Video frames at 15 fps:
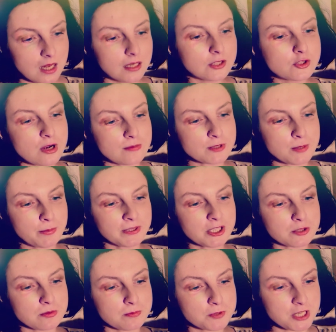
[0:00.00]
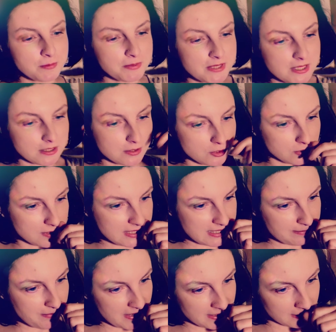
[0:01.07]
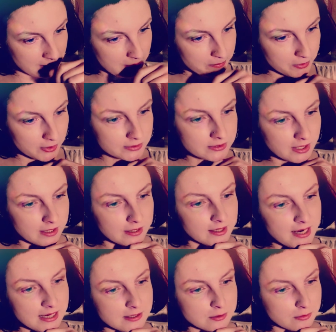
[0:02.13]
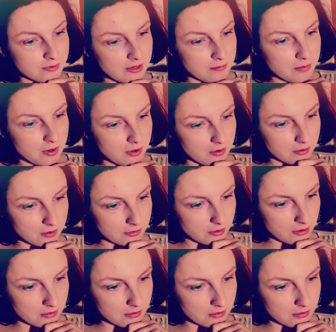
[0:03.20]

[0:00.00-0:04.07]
Liczyłam, że podasz mi przepis na coś do spania dla poltergeistów albo